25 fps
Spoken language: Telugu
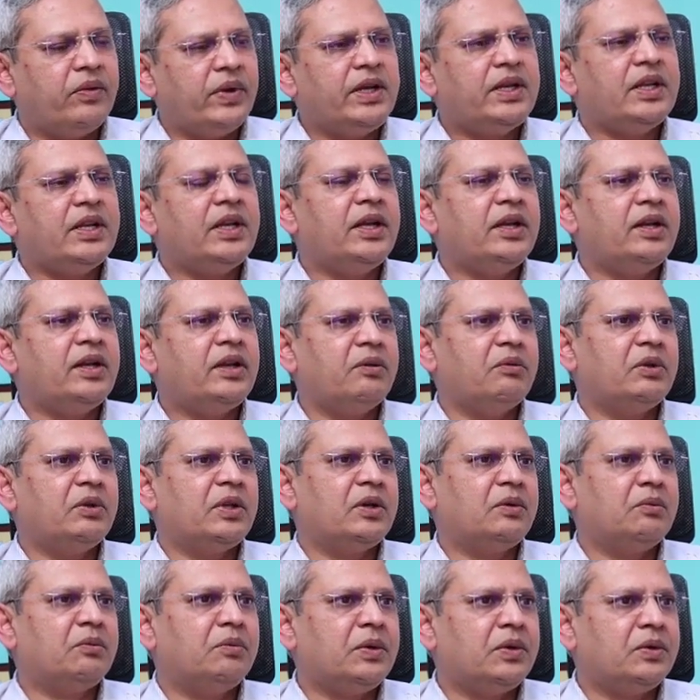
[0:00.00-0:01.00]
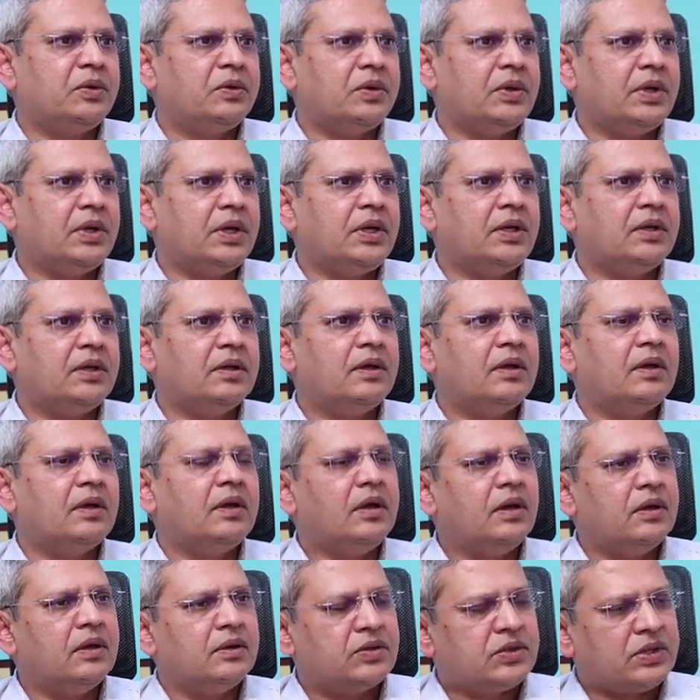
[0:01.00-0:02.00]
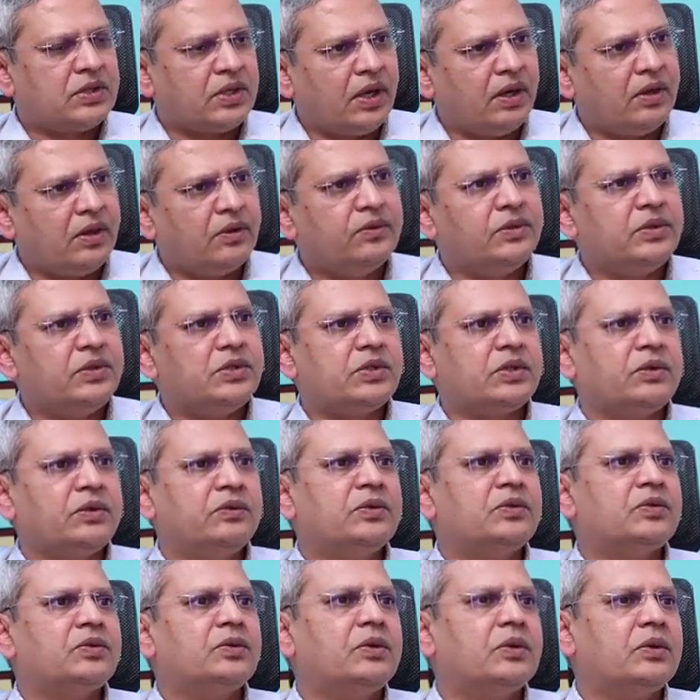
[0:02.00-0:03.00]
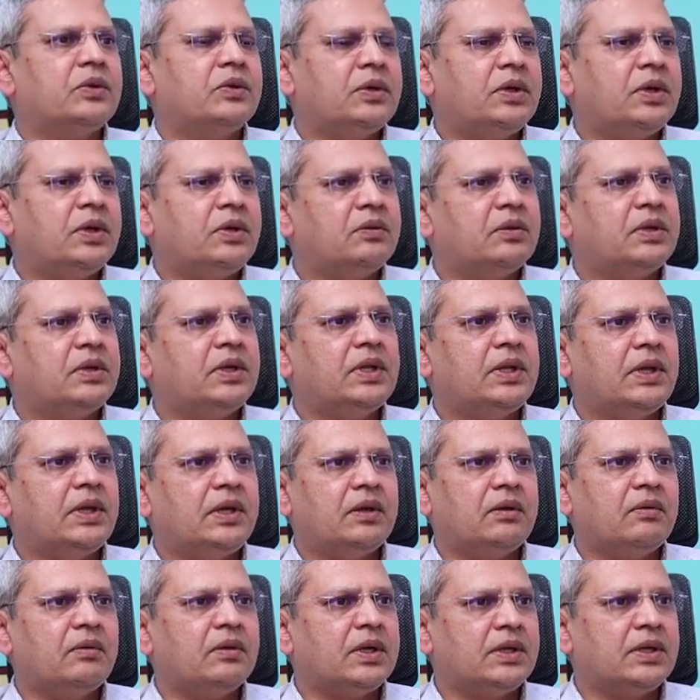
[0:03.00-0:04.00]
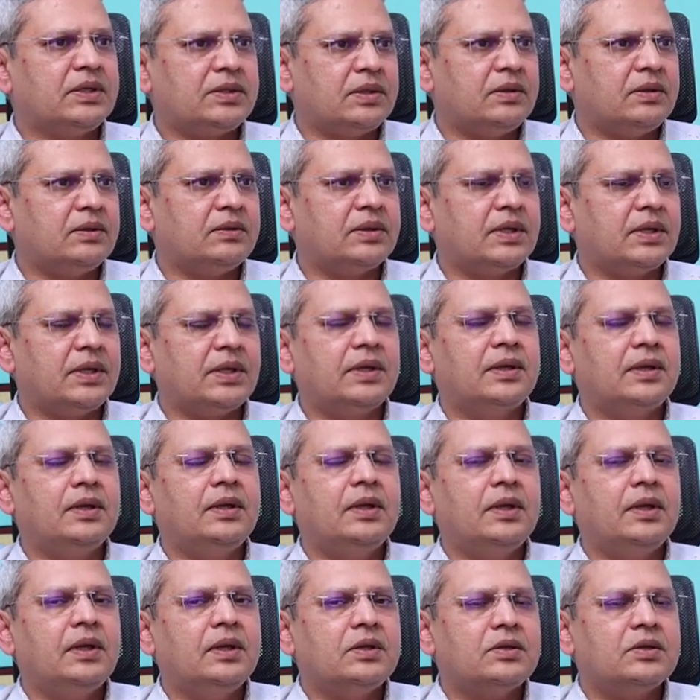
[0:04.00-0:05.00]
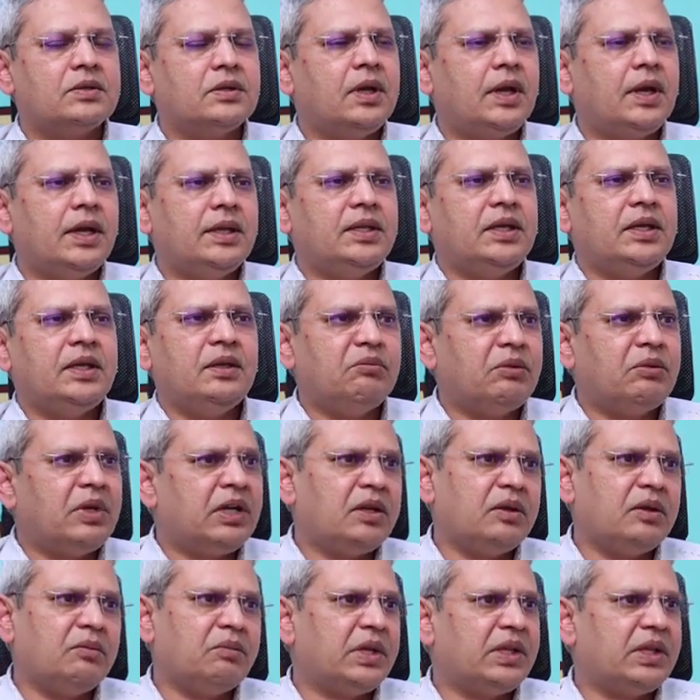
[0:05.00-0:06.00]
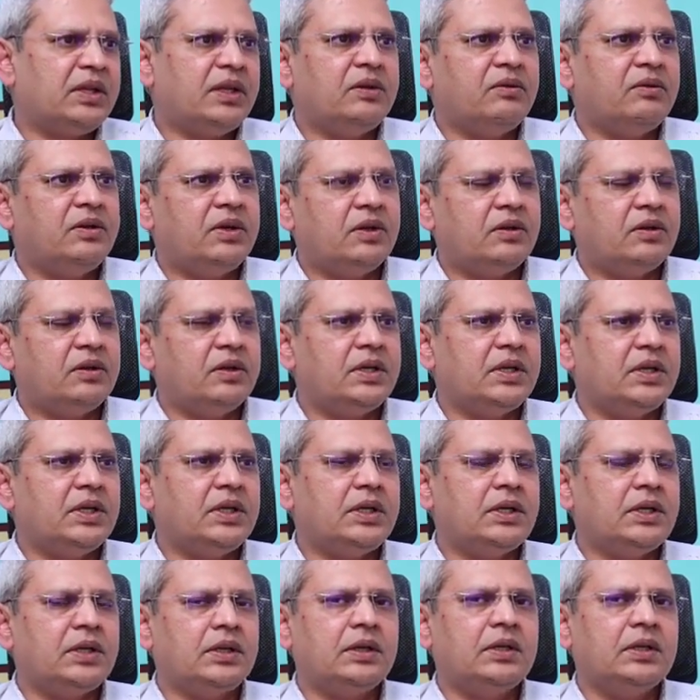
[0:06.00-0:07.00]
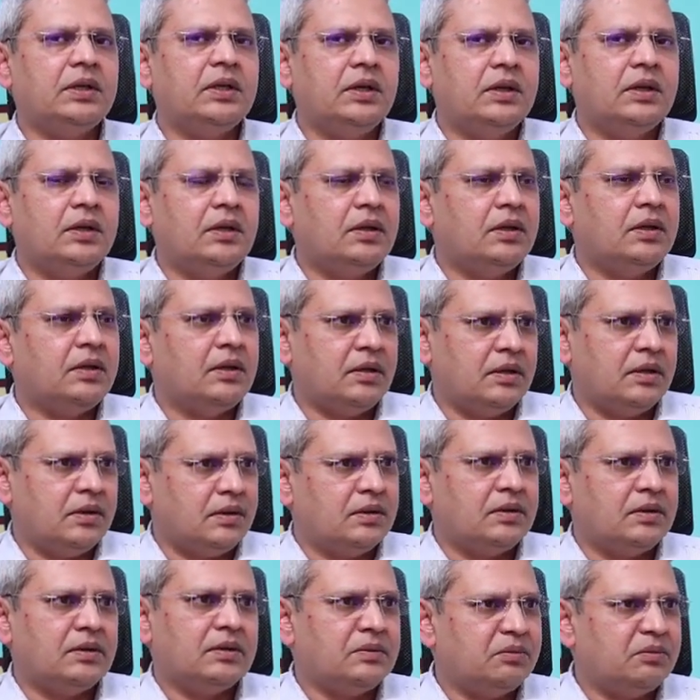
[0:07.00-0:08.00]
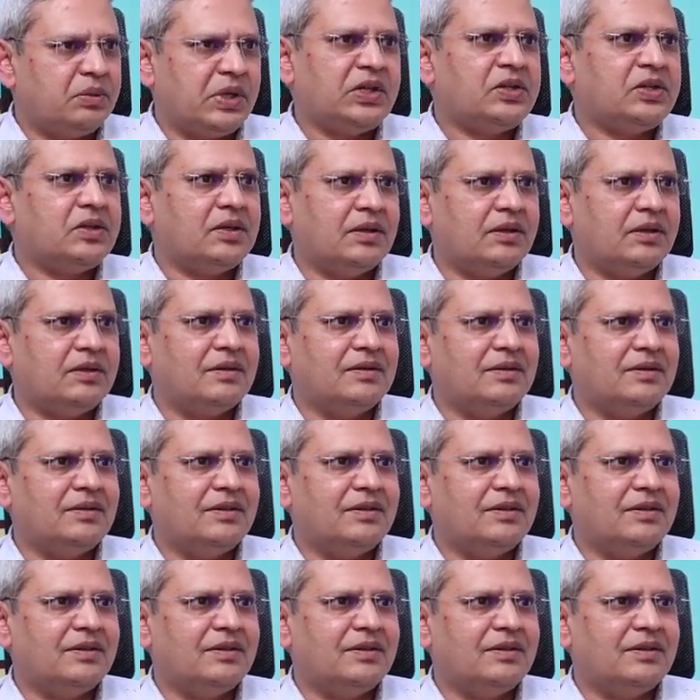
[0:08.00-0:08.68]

వెంటిలేటర్ మీదకు పోకుండా చావుని చవి చూడకుండా ఉండేదానికి అవకాశం ఉంటుంది సో అది మనకి ప్రధానమైనటువంటి ప్రశ్న